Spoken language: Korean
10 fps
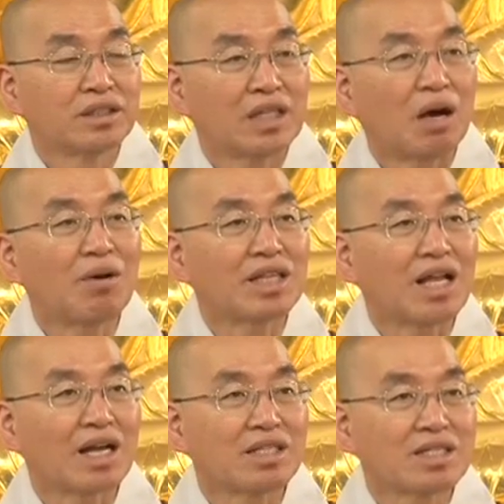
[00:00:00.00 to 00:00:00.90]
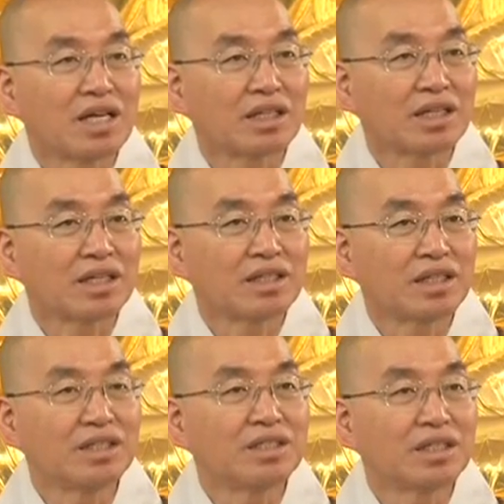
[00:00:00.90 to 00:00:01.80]
나와 다른
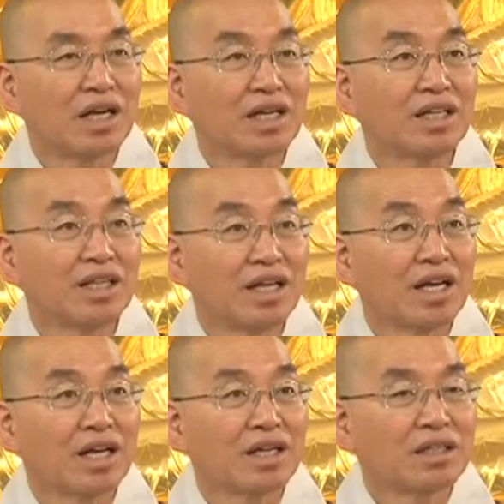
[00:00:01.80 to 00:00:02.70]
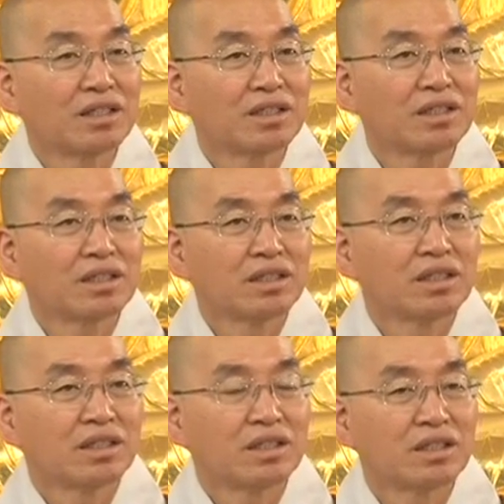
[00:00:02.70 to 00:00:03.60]
상대를 인정하긴데
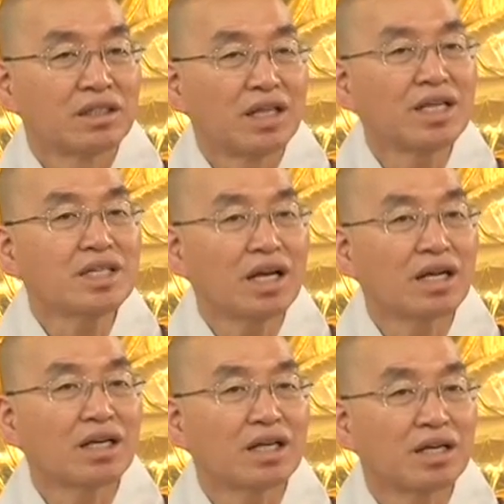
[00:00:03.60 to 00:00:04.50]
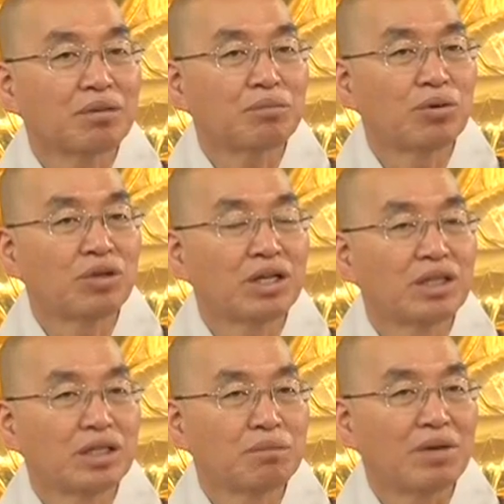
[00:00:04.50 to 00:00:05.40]
예, 내 생각에
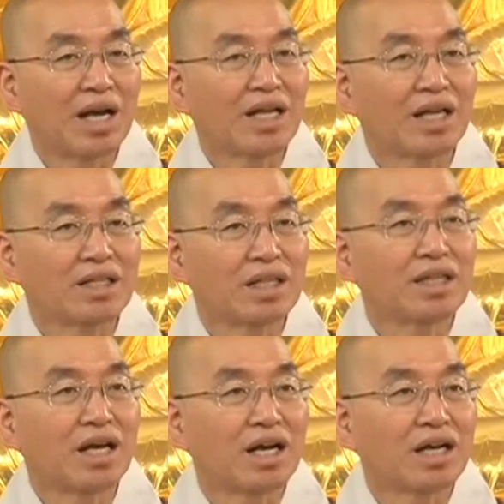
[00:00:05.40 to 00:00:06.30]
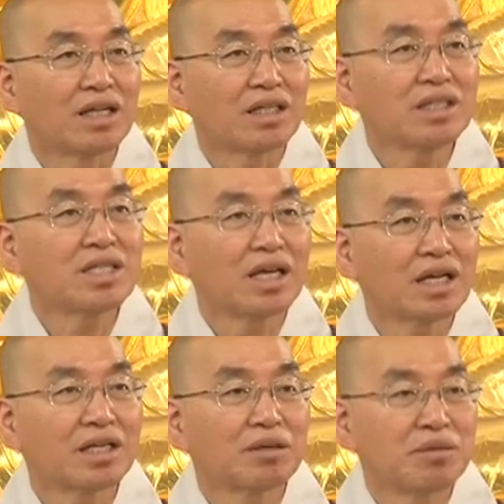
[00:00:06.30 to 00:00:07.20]
보기에는 네 말이 안 된다. 이
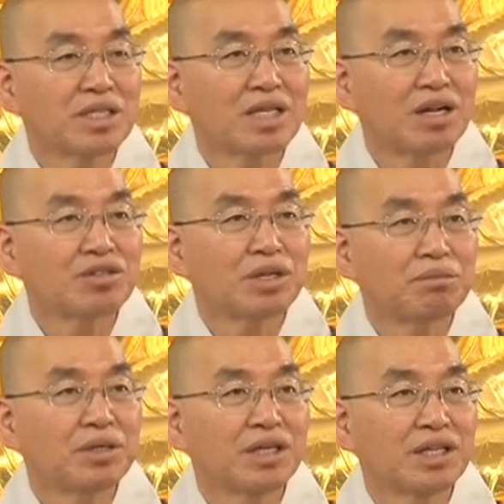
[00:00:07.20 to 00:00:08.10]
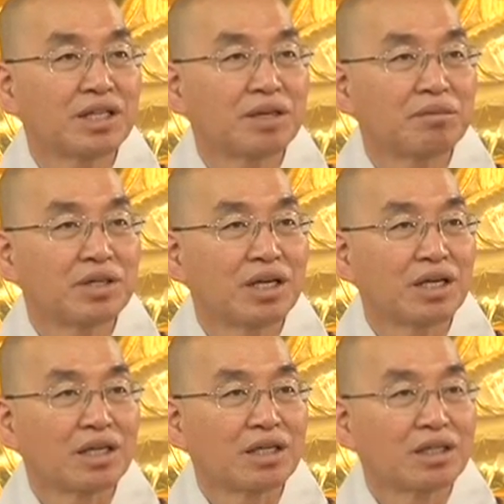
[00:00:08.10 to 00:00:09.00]
생각에만 사로잡혀 있기
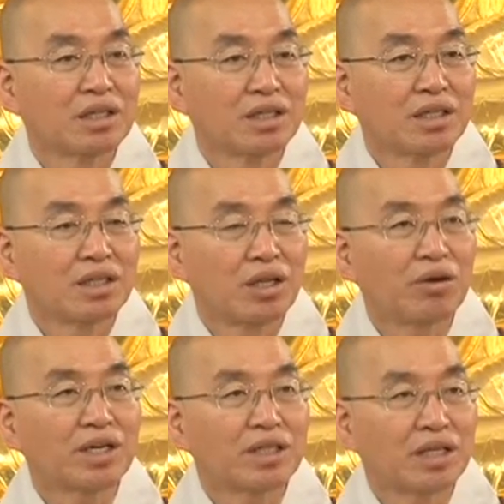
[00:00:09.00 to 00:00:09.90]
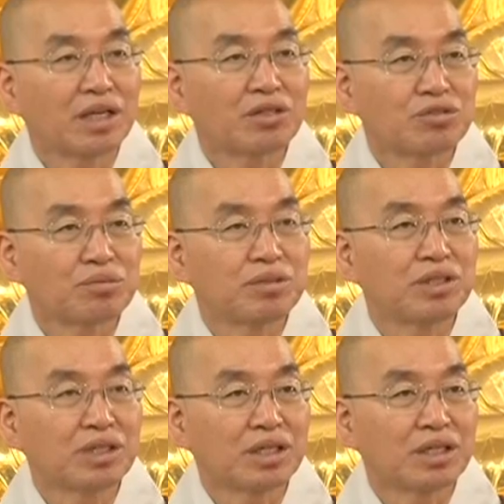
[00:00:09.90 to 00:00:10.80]
때문에 대화가 되기가 좀
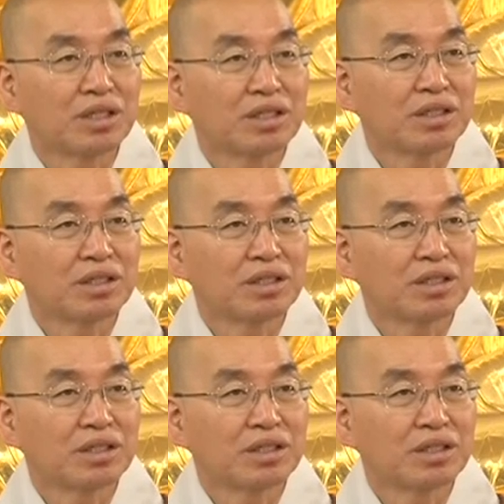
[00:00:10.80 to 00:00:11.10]
어렵게.